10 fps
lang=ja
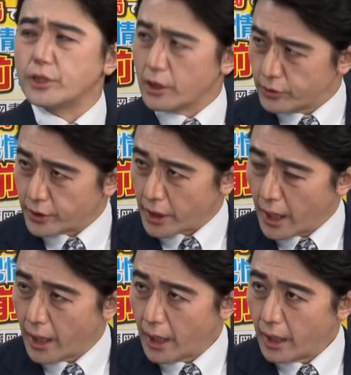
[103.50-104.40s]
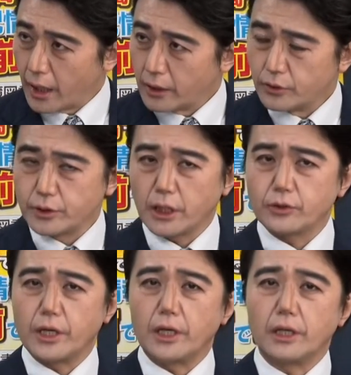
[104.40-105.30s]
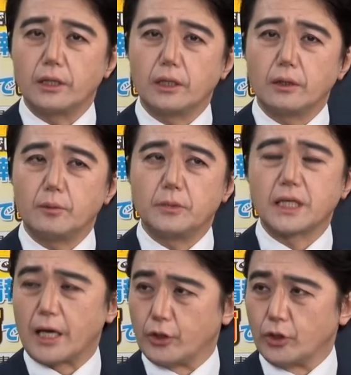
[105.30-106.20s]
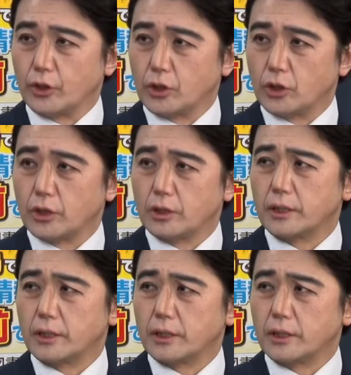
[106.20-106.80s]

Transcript: 月でしたね。はい。11月にミサイルです